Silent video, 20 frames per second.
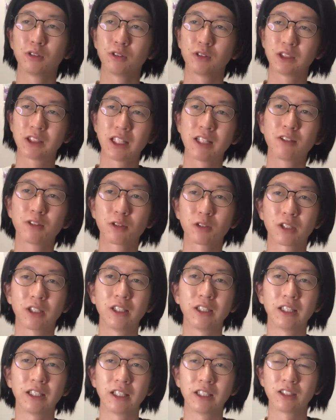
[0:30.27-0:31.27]
してる時
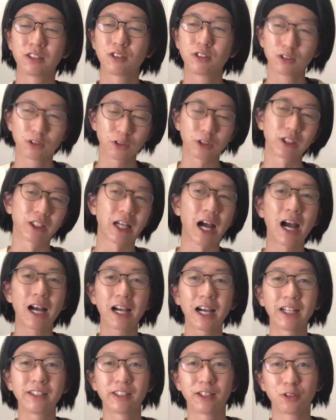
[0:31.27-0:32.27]
にする時に考
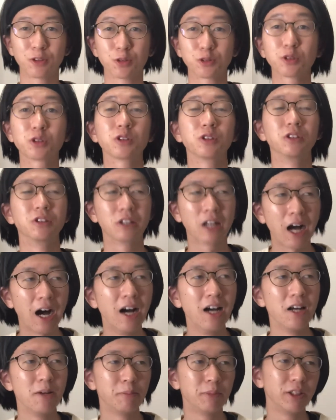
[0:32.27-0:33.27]
えてることというか
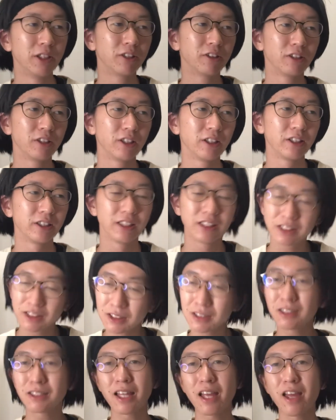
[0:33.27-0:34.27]
巡りにつ
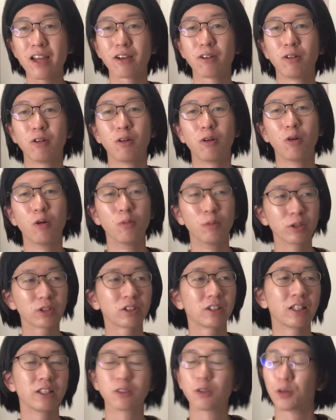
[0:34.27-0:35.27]
いてこう思っ
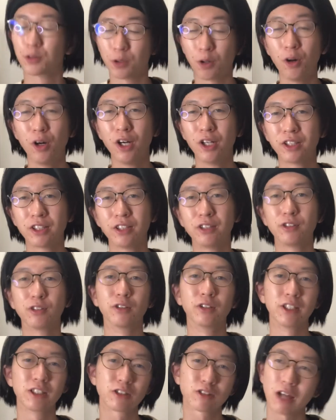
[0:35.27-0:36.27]
てることっていうの
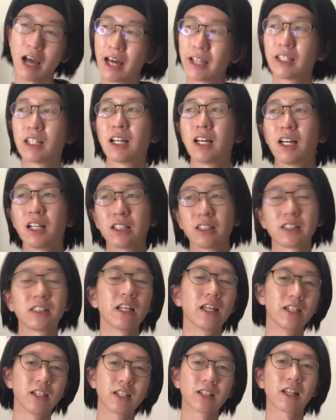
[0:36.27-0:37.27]
をねちょっと話し
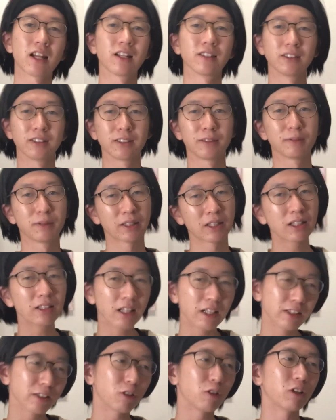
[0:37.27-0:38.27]
ていけたらな
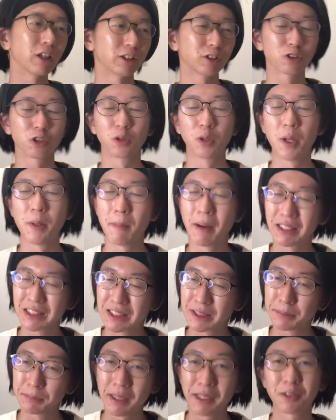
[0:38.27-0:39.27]
なんで今回ちょっとね
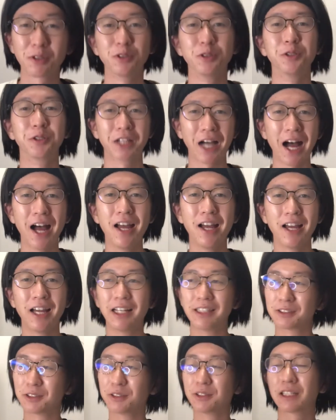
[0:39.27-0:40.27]
真面目というか、
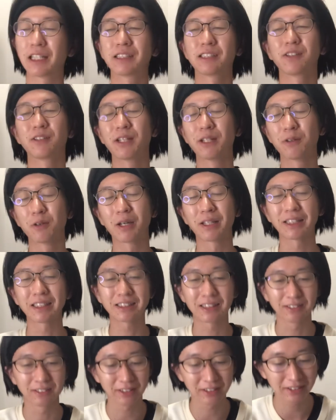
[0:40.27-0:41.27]
えー、そういう感じのね動画になっ
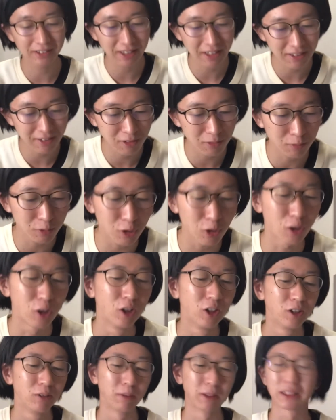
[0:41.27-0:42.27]
ちゃうんですけれども、
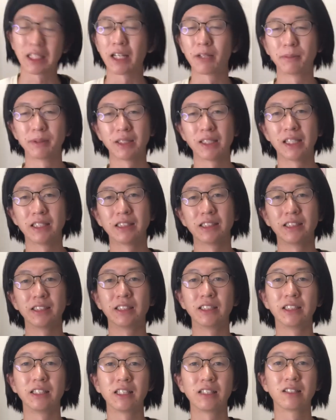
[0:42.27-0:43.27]
まあ、最後までね是非
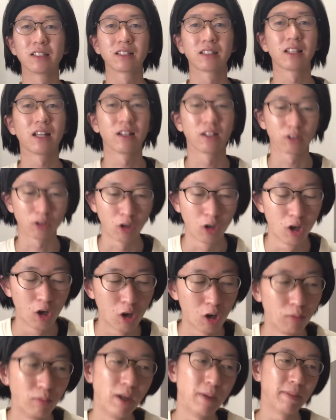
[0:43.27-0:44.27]
聞いていただけたらなと
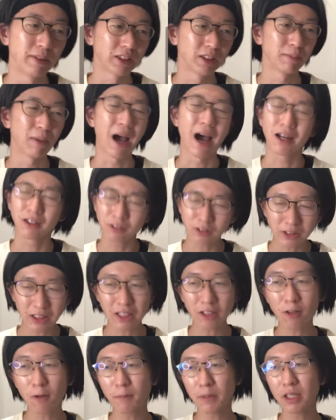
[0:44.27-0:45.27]
思いますまあアルノちゃ
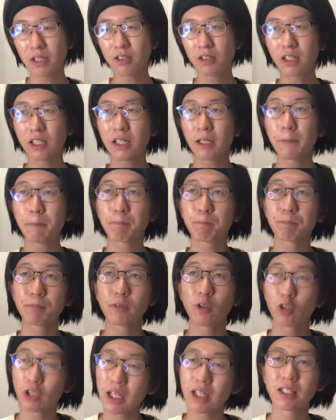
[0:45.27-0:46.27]
んの巡り
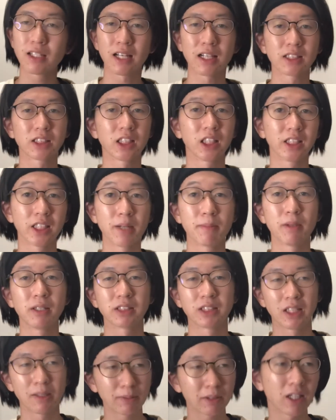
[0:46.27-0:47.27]
の件に関してはねまあ
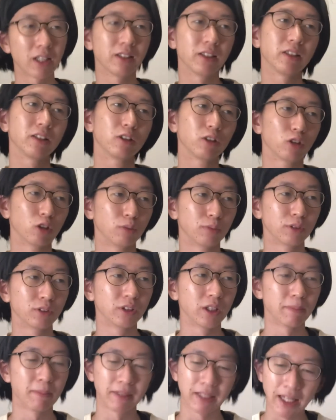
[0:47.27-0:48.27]
調べたら出てくると思うん
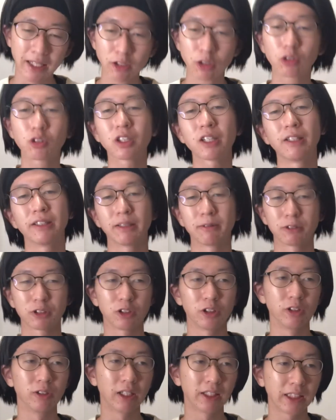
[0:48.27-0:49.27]
でまあ内容とかはねもち
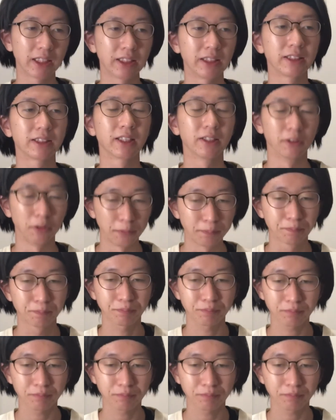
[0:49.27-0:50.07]
ろん言わないですけど